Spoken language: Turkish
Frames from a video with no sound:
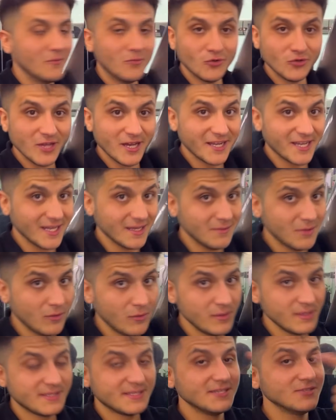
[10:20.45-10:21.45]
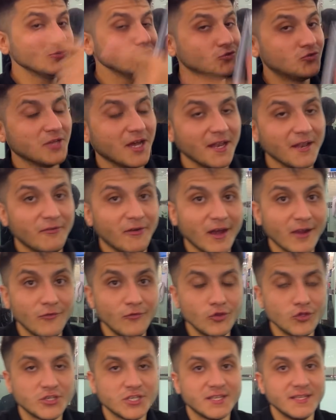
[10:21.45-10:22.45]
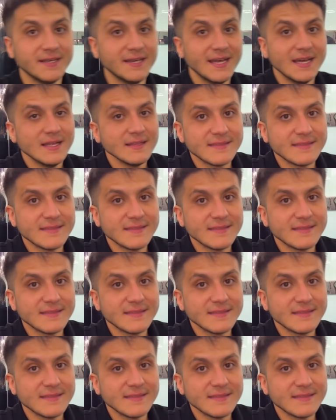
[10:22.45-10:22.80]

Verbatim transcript: Buradan kanala aboneyseniz 3 tane farklı video çıktı.